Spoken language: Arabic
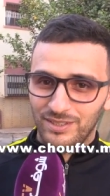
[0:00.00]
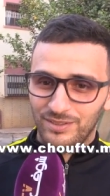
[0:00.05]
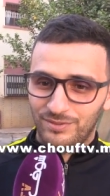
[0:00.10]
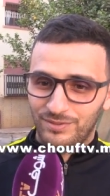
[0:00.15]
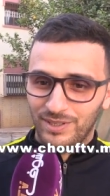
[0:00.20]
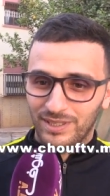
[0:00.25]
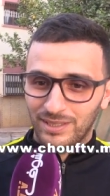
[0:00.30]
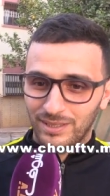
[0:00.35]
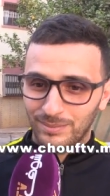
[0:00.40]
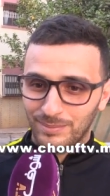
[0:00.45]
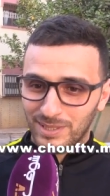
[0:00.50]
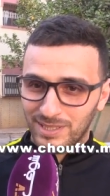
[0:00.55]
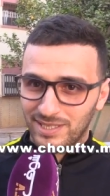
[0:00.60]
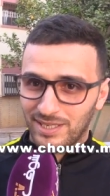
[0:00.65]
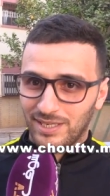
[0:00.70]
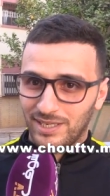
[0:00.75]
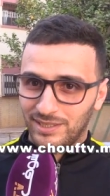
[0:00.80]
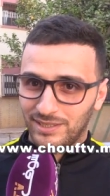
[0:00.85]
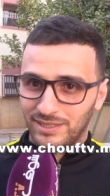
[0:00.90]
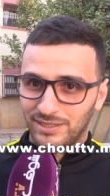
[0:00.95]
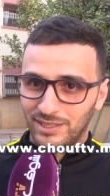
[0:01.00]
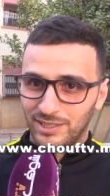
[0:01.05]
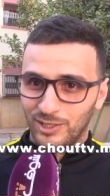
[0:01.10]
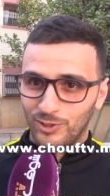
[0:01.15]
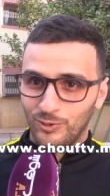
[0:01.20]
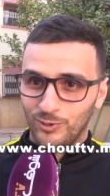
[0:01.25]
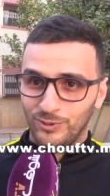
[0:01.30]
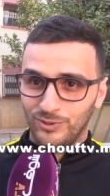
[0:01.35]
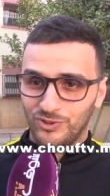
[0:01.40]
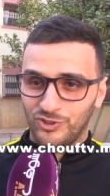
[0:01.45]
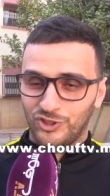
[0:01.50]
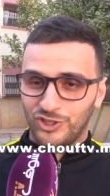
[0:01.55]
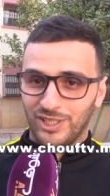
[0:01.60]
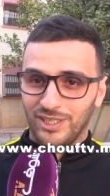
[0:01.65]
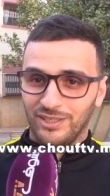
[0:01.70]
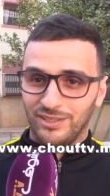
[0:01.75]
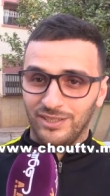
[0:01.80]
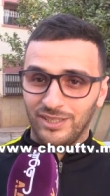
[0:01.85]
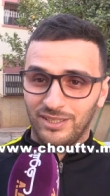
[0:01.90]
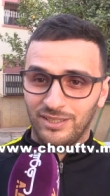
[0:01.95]
في هذا المسار هذا ديالو ان شاء
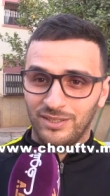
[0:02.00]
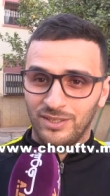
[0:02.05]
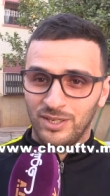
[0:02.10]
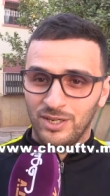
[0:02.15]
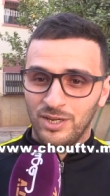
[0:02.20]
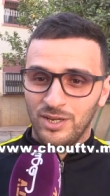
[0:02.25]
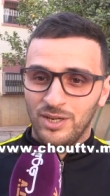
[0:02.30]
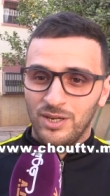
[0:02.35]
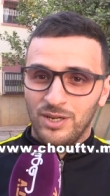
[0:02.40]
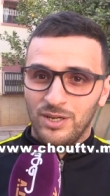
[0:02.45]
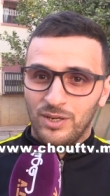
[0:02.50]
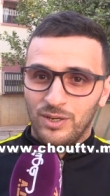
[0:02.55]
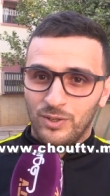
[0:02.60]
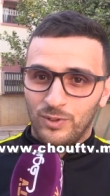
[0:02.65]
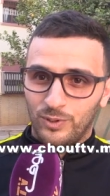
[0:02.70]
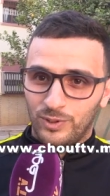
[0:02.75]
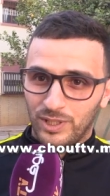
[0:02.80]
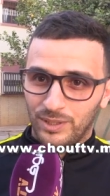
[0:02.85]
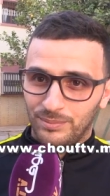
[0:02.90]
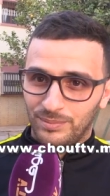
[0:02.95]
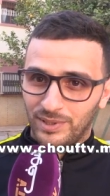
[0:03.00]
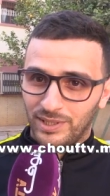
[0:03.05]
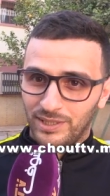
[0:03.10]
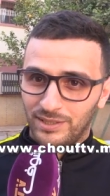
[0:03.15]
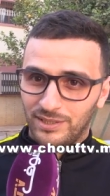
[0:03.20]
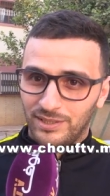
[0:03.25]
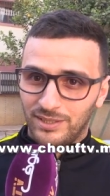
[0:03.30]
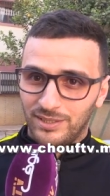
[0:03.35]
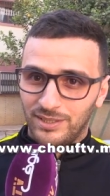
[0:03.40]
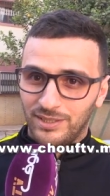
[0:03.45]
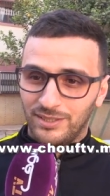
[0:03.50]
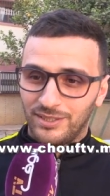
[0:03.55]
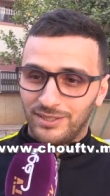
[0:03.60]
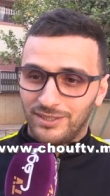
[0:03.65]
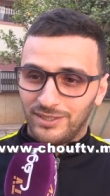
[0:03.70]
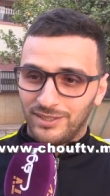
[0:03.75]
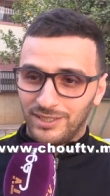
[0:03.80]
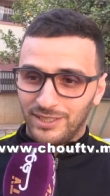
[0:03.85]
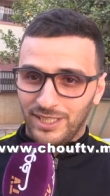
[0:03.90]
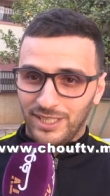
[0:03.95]
الله وكنبغي
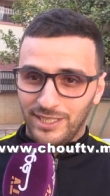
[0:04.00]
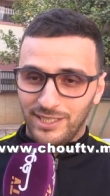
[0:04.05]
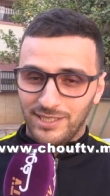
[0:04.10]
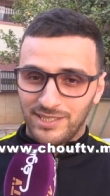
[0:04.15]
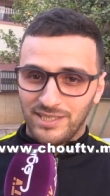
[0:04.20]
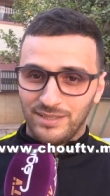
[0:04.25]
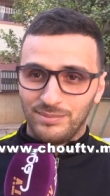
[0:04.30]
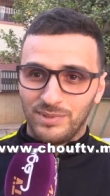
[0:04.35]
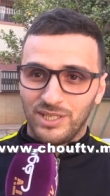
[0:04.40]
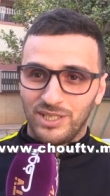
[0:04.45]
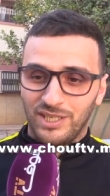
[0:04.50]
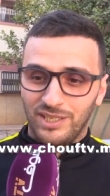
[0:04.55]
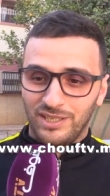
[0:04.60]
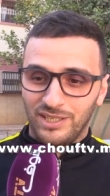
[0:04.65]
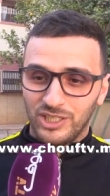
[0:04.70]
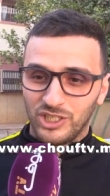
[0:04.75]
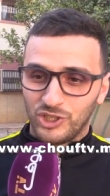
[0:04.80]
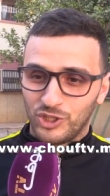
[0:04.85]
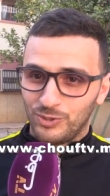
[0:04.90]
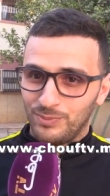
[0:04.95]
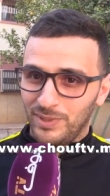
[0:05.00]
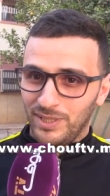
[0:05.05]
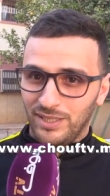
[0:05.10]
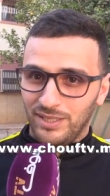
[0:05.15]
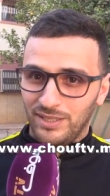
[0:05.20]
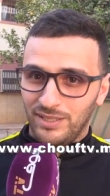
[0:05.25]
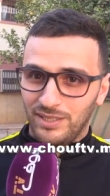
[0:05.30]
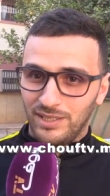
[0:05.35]
نحيي زعما جميع